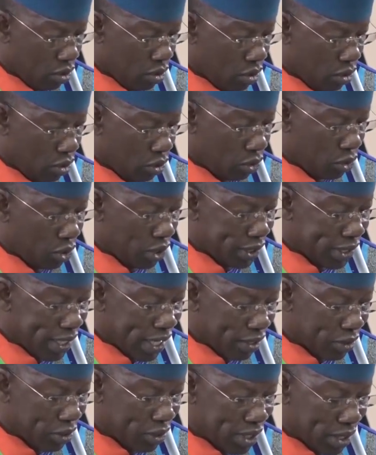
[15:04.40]
d'eux pourra
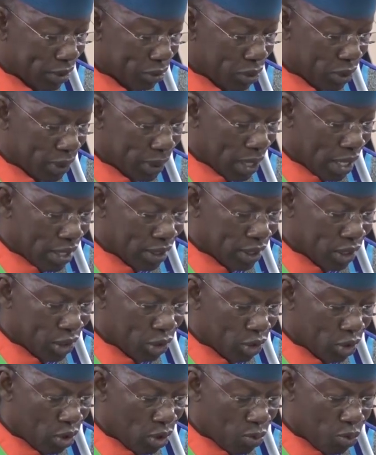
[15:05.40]
apporter sa contribution comme
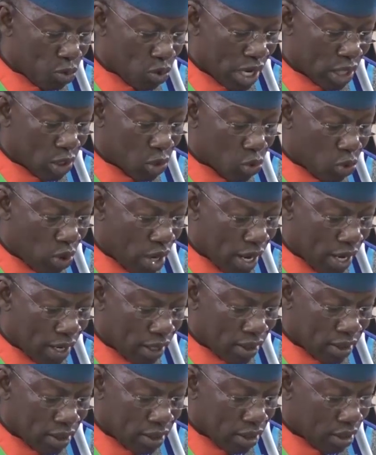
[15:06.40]
on l'a
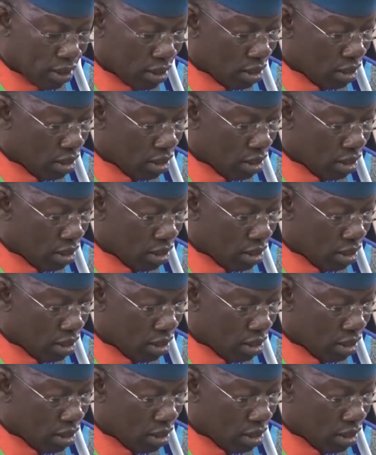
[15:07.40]
entendu hier.